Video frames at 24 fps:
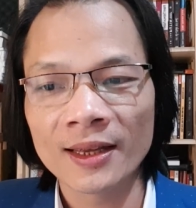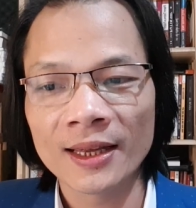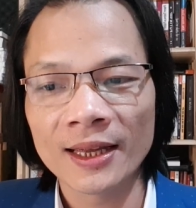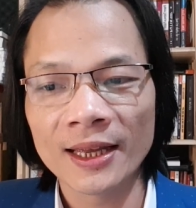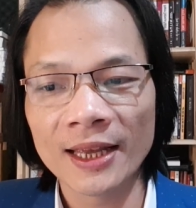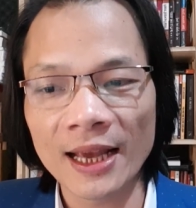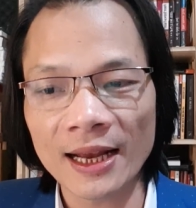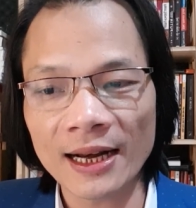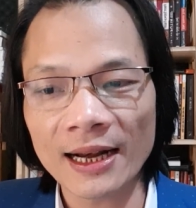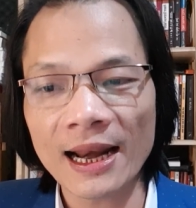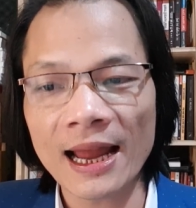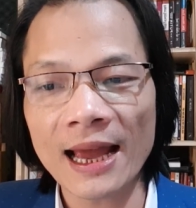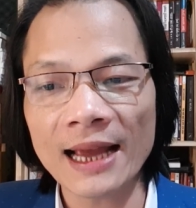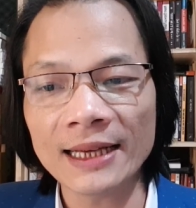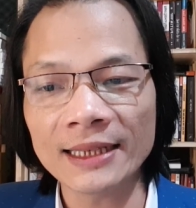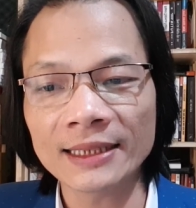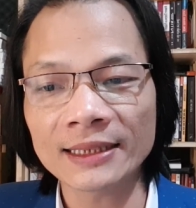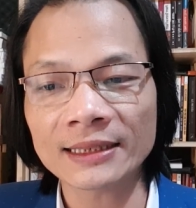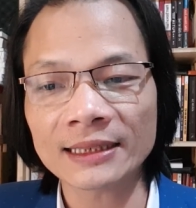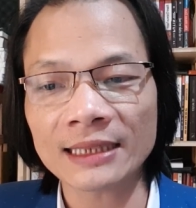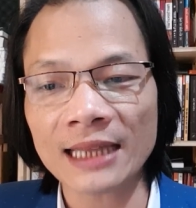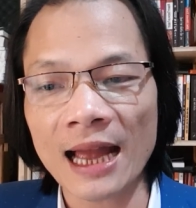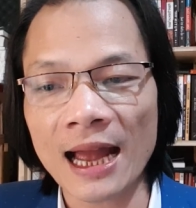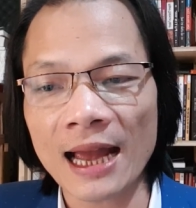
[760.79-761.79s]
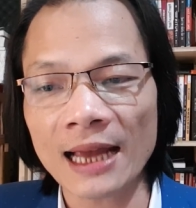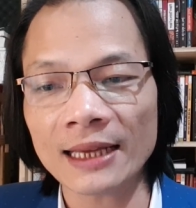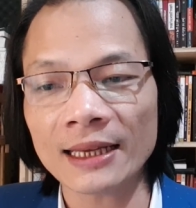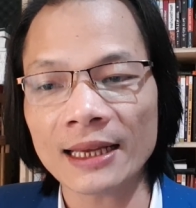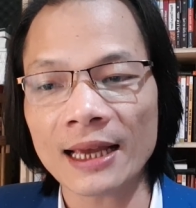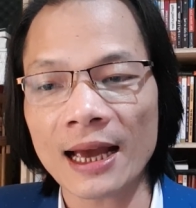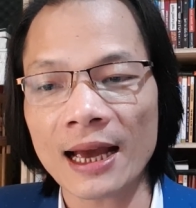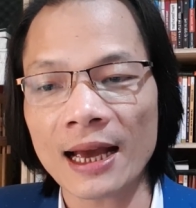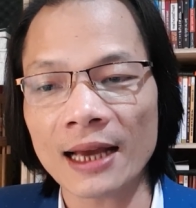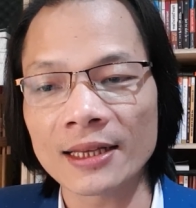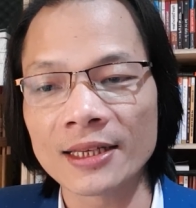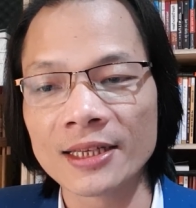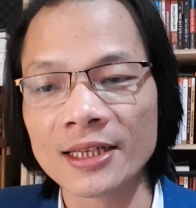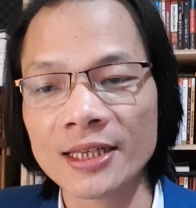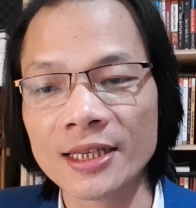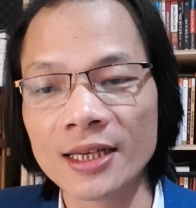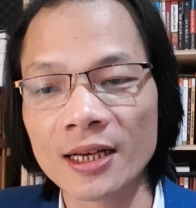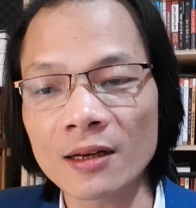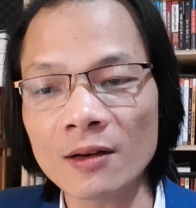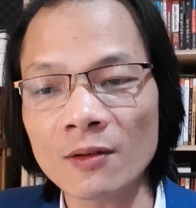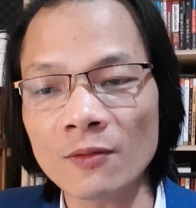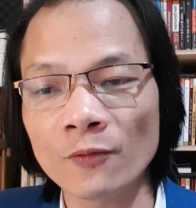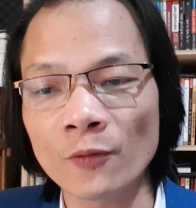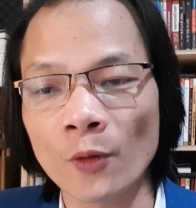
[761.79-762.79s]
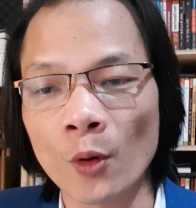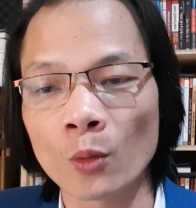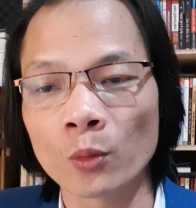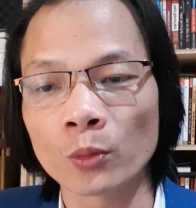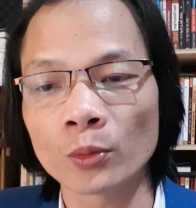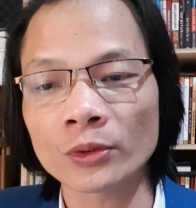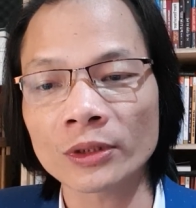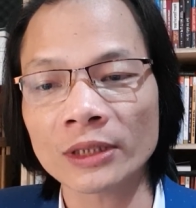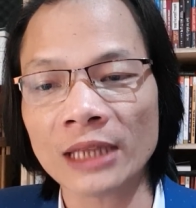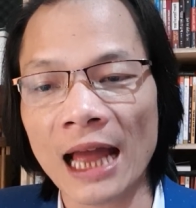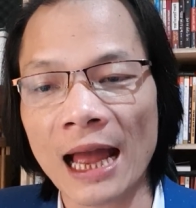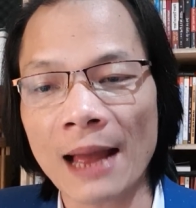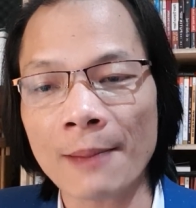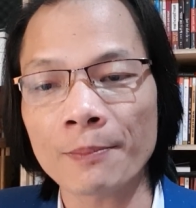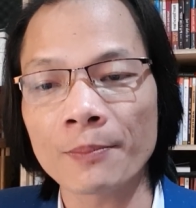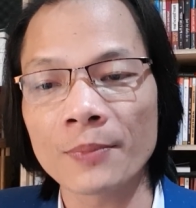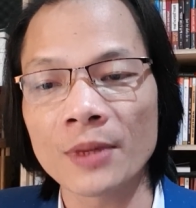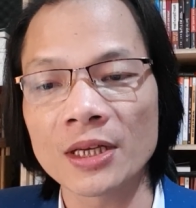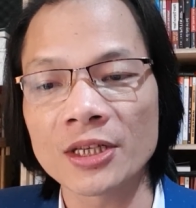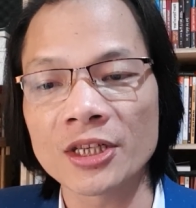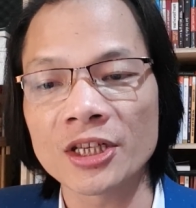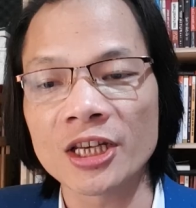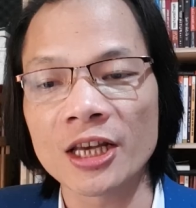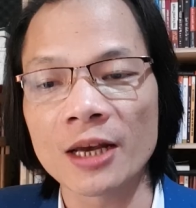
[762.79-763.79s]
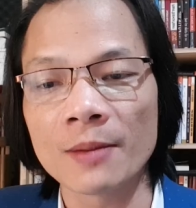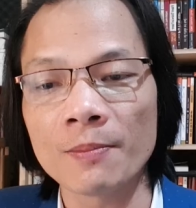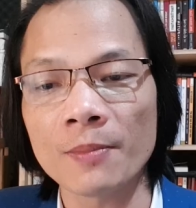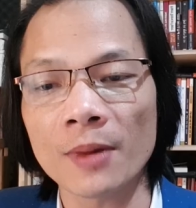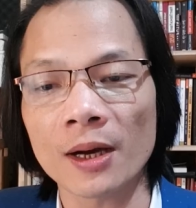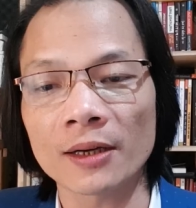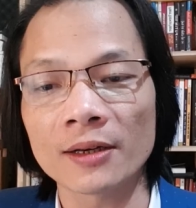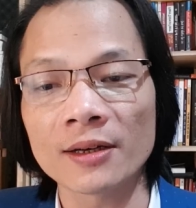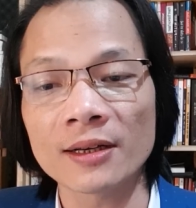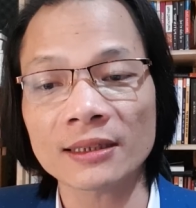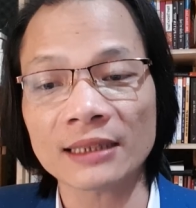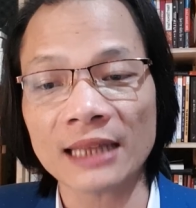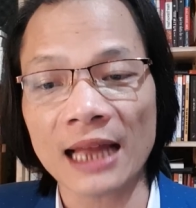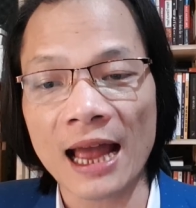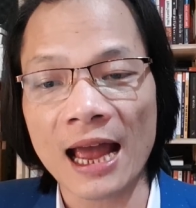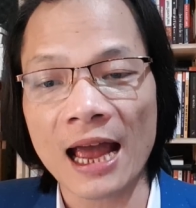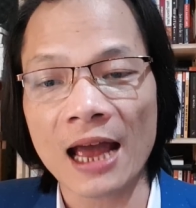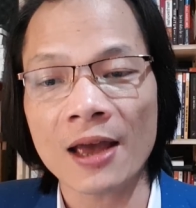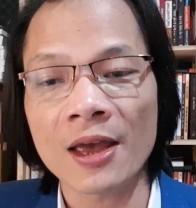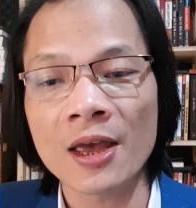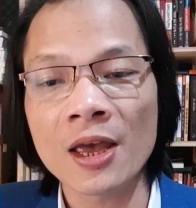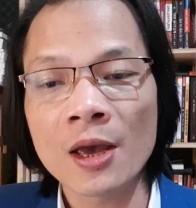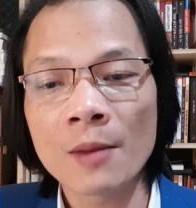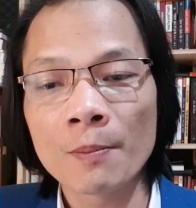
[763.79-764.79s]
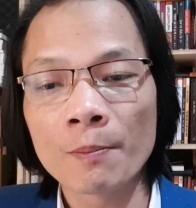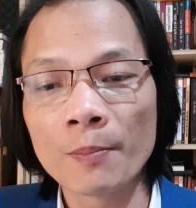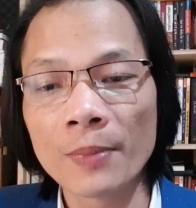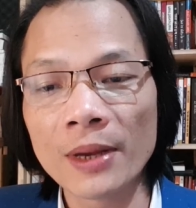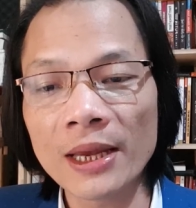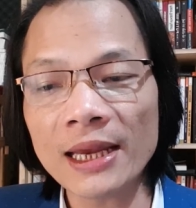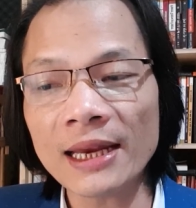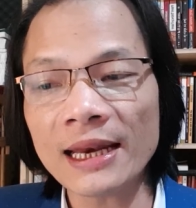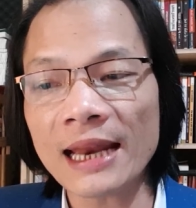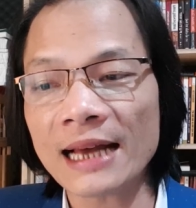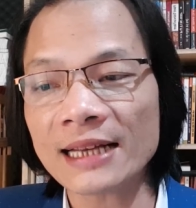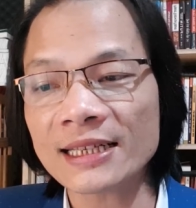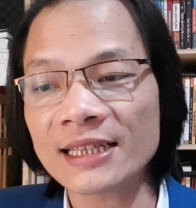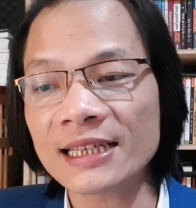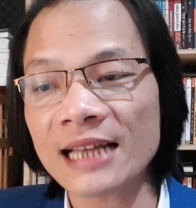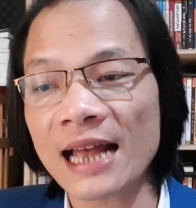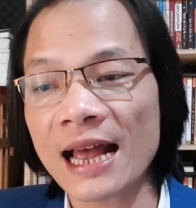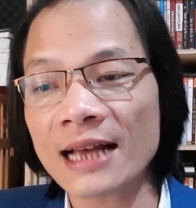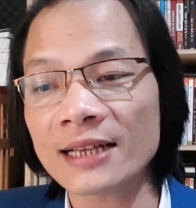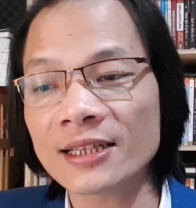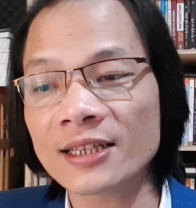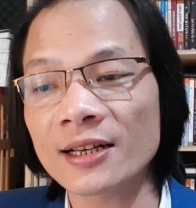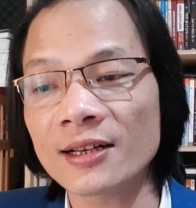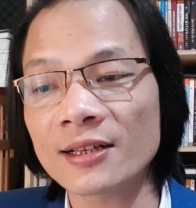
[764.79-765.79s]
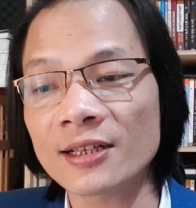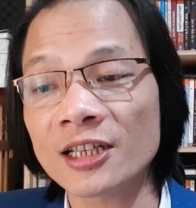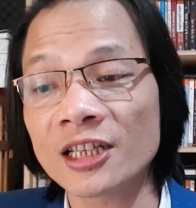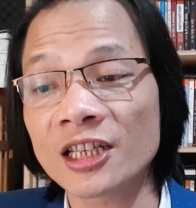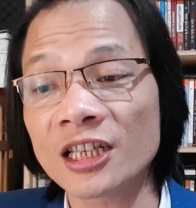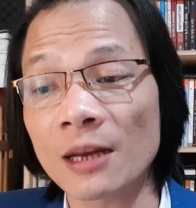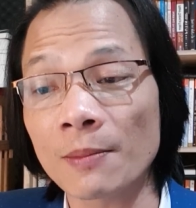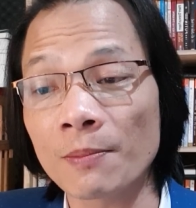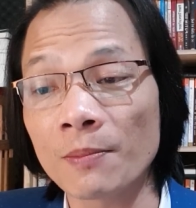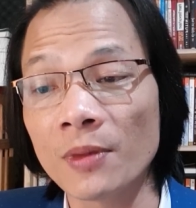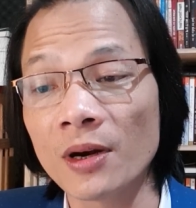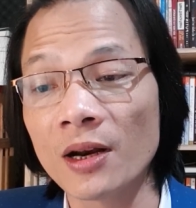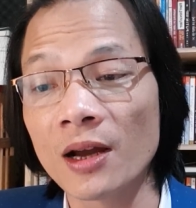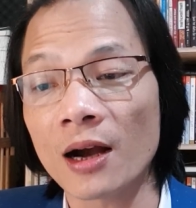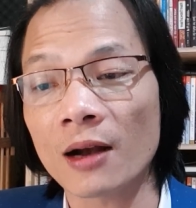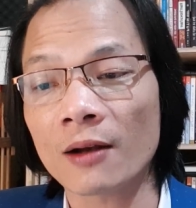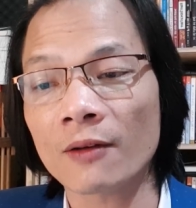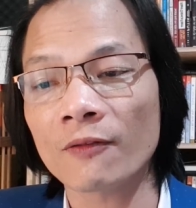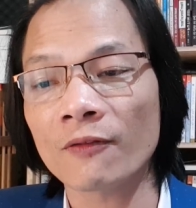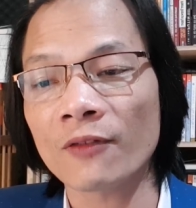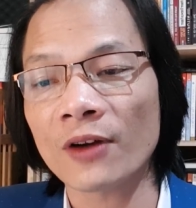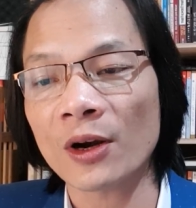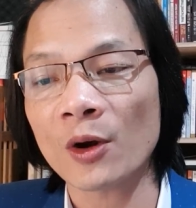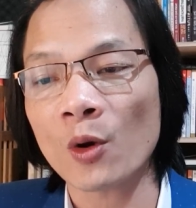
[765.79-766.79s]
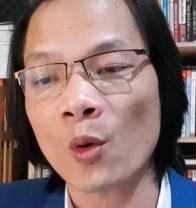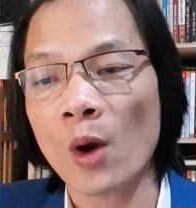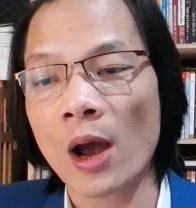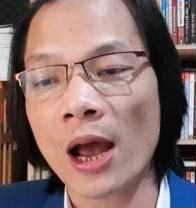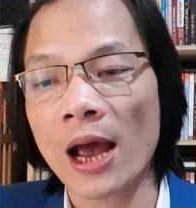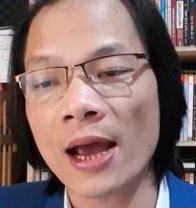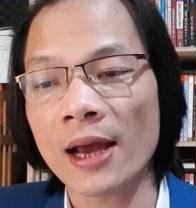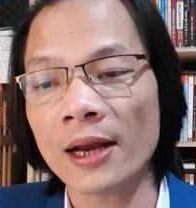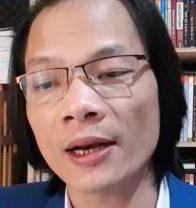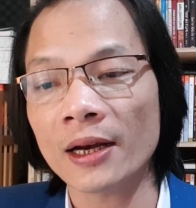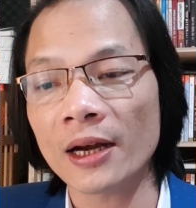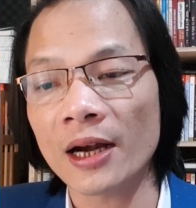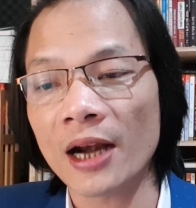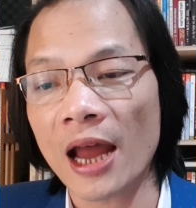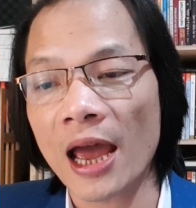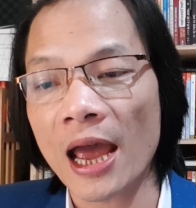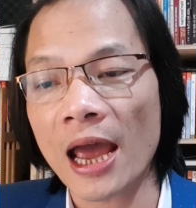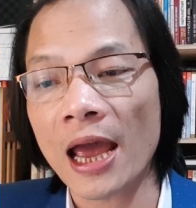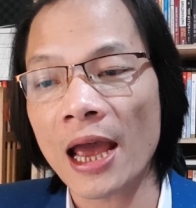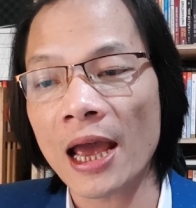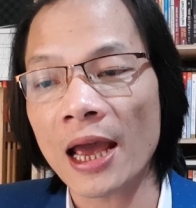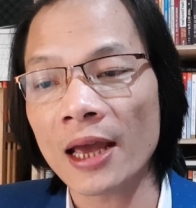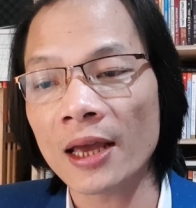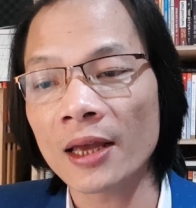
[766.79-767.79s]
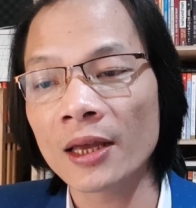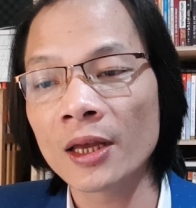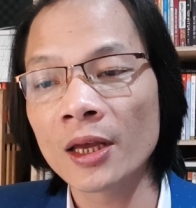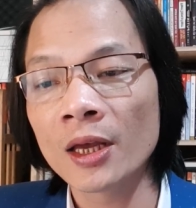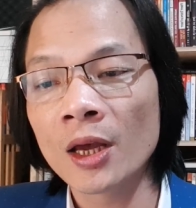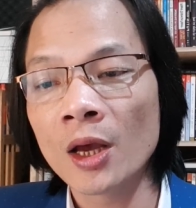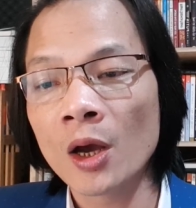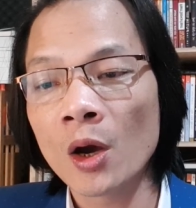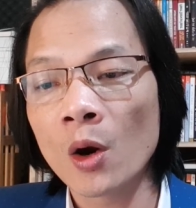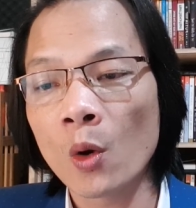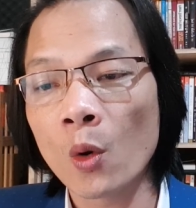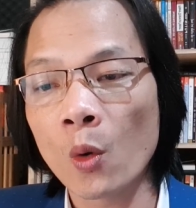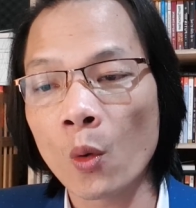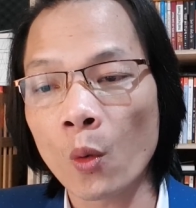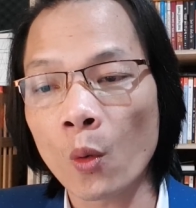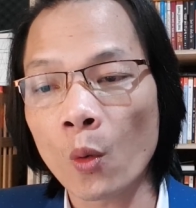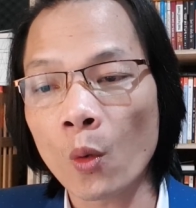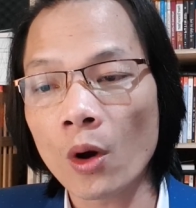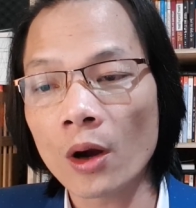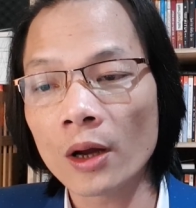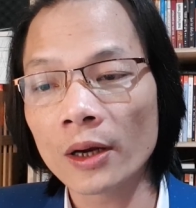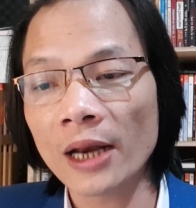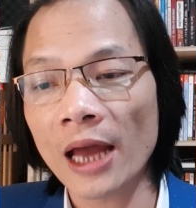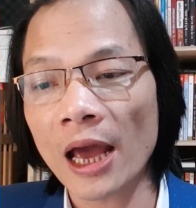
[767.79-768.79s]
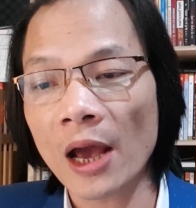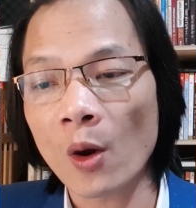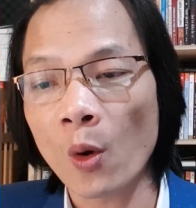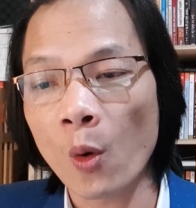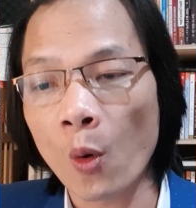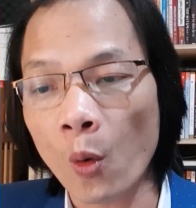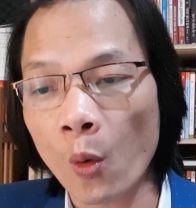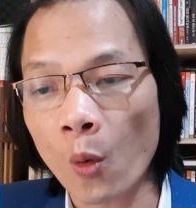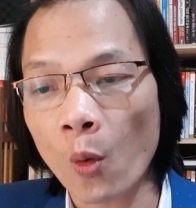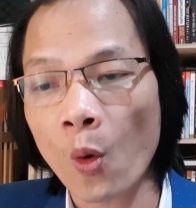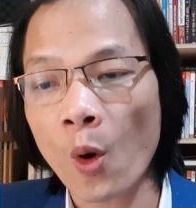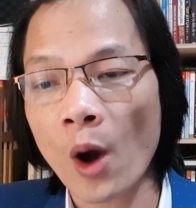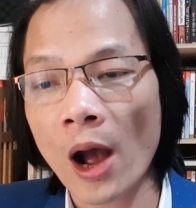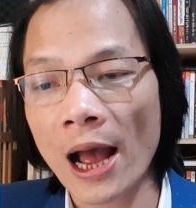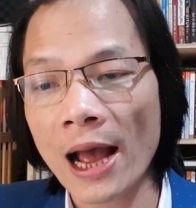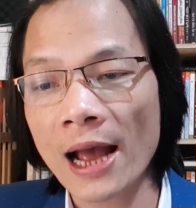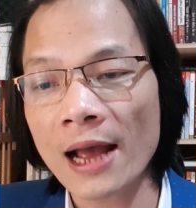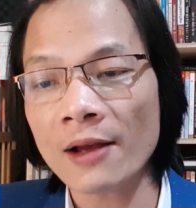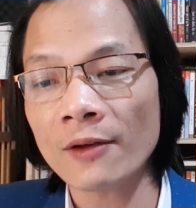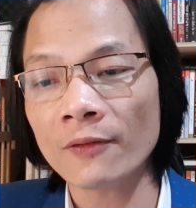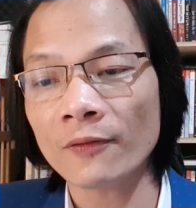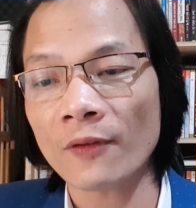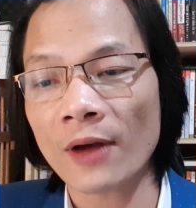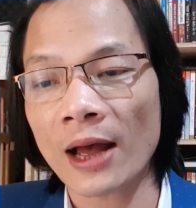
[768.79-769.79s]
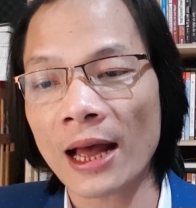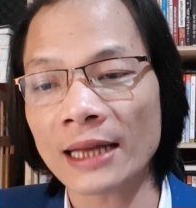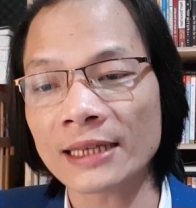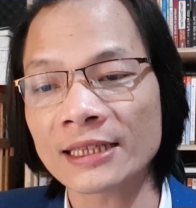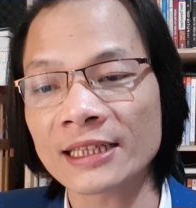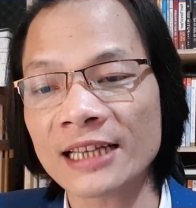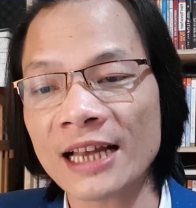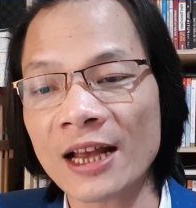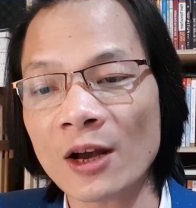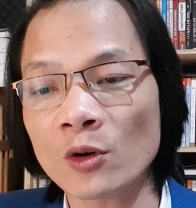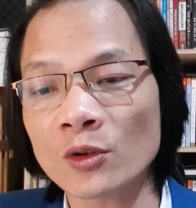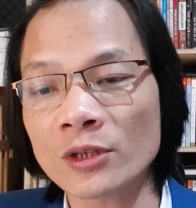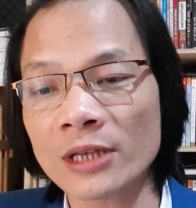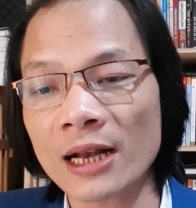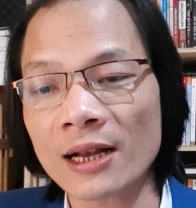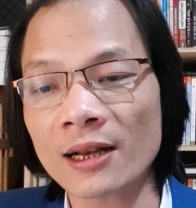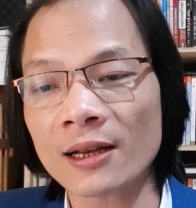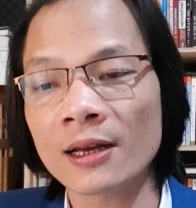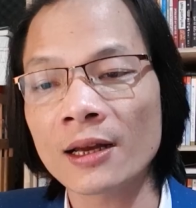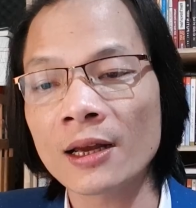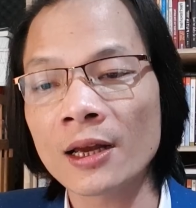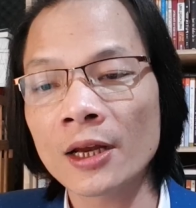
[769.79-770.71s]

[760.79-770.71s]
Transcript: Hiện nay tại những vùng tạm bị chiếm ở nước ta, Mỹ đã ra sức xâm lược văn hóa để hủ, để hủ hóa và gieo rắc.